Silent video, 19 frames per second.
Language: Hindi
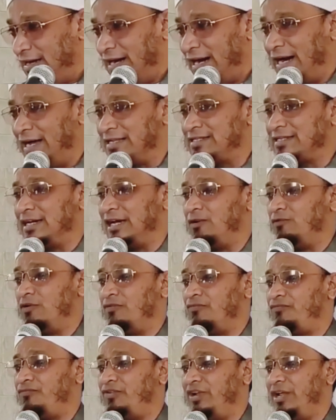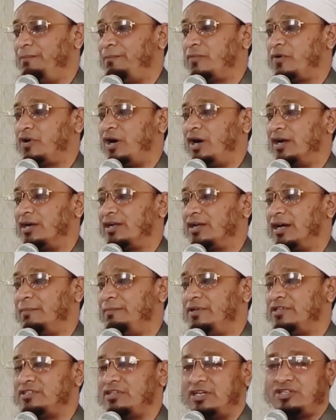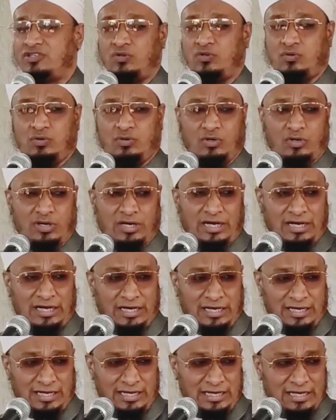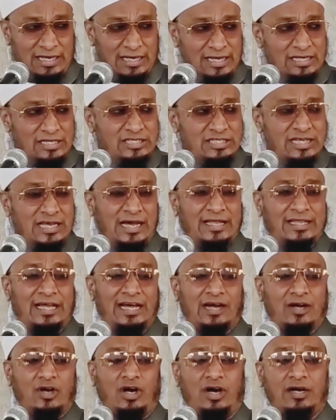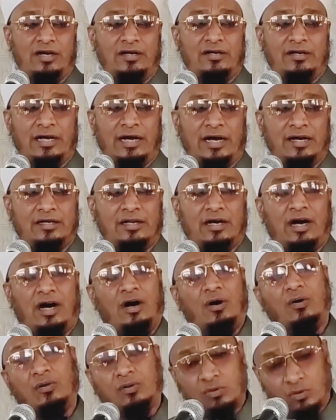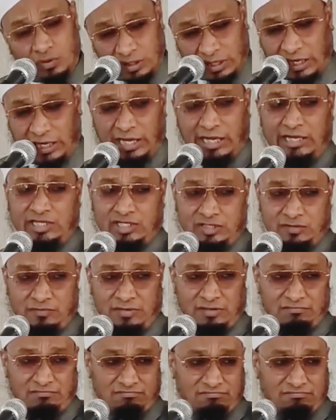आजकल वो फ्लिपकार्ट का बिजनेस शुरू हो रहा है ज्यादा कांटेक्ट औरतों का है इसमें